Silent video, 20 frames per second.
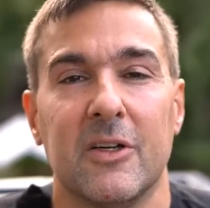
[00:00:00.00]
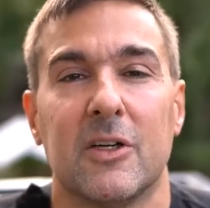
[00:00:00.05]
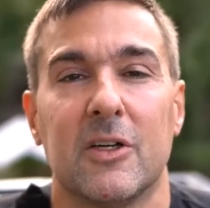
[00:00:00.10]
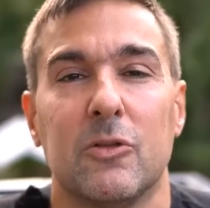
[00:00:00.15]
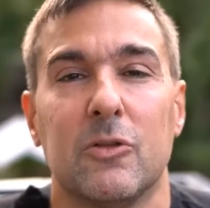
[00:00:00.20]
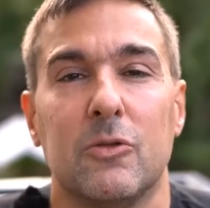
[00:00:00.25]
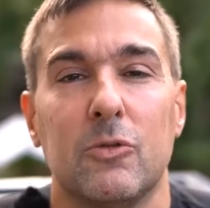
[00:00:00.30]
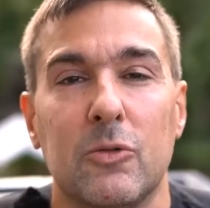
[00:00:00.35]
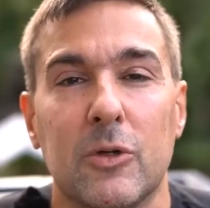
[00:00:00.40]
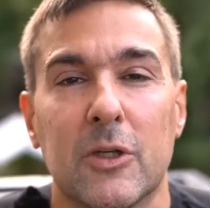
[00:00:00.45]

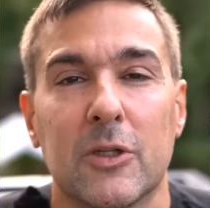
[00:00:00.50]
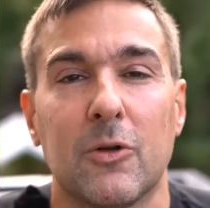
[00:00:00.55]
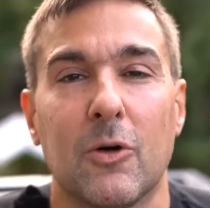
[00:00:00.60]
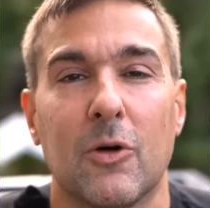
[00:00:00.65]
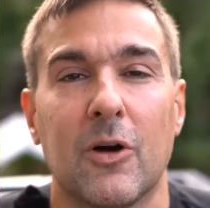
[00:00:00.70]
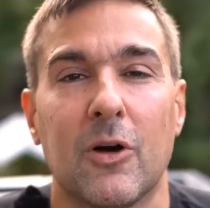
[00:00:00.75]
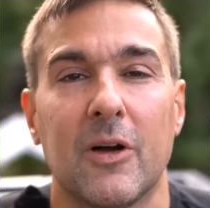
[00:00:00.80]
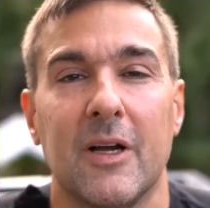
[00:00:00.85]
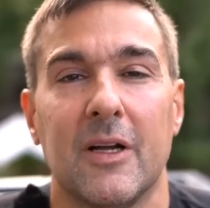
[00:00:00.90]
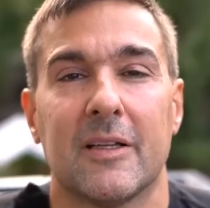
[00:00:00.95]
nur
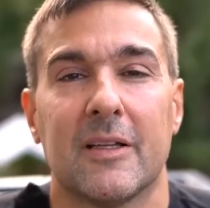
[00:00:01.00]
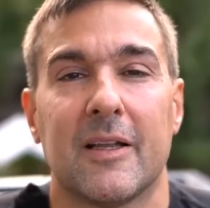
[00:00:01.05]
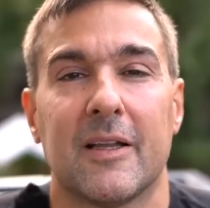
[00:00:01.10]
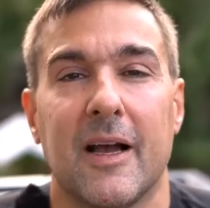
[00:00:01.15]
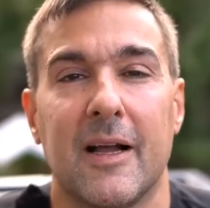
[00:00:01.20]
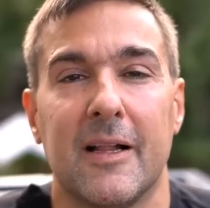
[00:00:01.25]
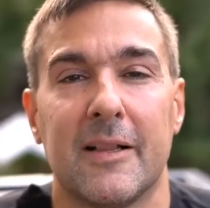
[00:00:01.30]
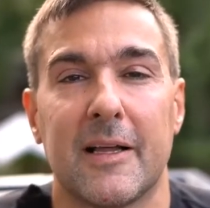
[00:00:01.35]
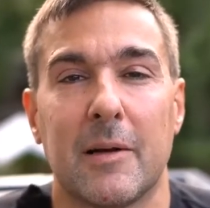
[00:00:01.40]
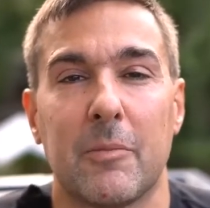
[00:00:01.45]
noch
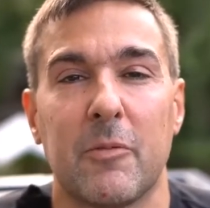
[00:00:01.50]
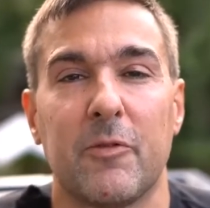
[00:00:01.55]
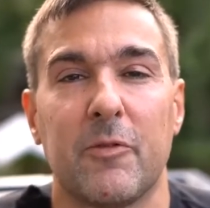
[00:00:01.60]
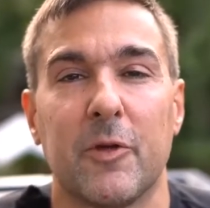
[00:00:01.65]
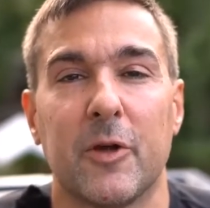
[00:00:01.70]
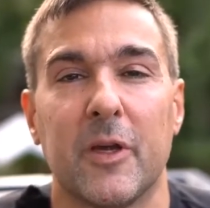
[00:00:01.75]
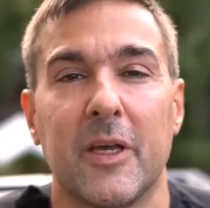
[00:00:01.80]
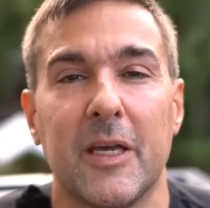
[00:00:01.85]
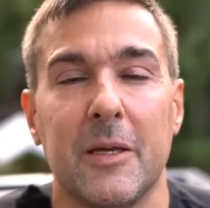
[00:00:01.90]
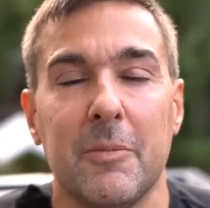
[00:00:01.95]
Teilnahme
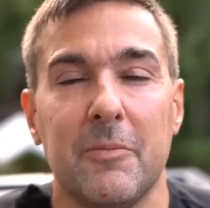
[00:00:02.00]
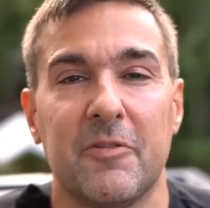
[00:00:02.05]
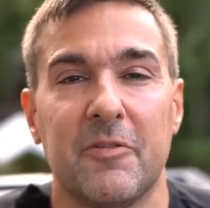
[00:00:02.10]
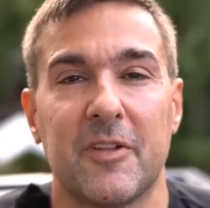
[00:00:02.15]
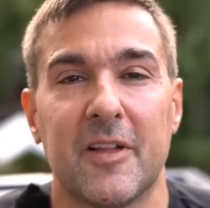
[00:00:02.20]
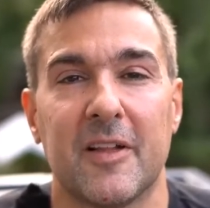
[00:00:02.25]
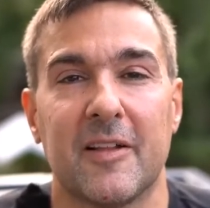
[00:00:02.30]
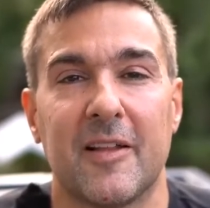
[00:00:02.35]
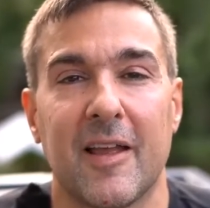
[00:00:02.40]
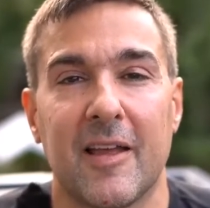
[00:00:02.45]
für
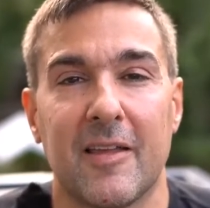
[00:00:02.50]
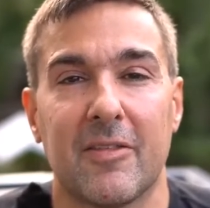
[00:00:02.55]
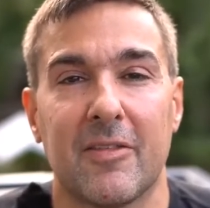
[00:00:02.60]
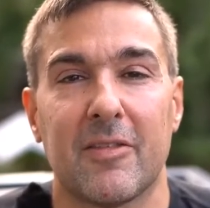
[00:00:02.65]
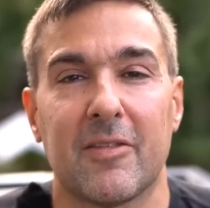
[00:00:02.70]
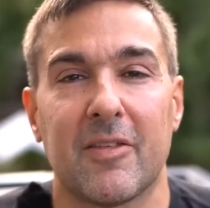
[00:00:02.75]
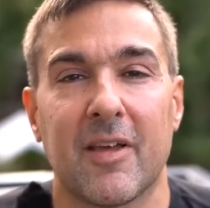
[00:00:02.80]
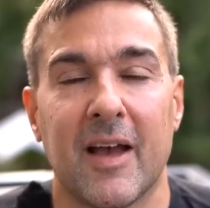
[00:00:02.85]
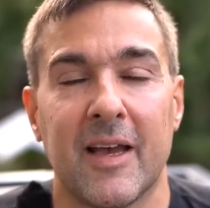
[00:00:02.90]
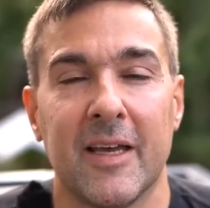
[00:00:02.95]
Geimpfte,
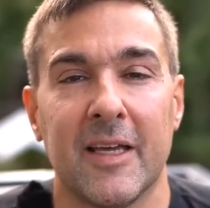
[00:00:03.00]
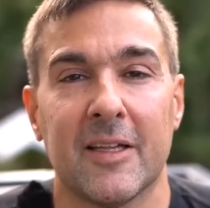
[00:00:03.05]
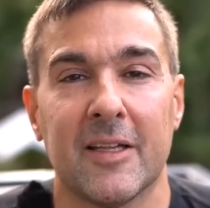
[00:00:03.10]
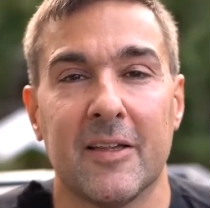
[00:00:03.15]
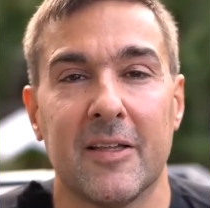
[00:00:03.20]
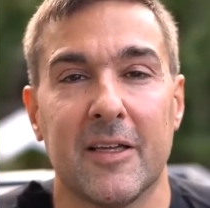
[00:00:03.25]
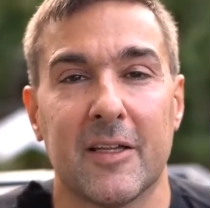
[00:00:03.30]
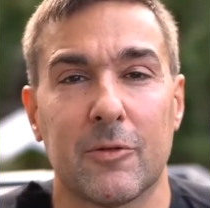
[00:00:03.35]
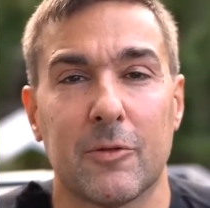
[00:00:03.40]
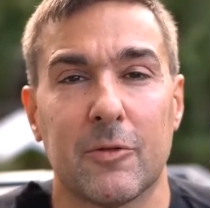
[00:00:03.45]
Tests reicht nicht.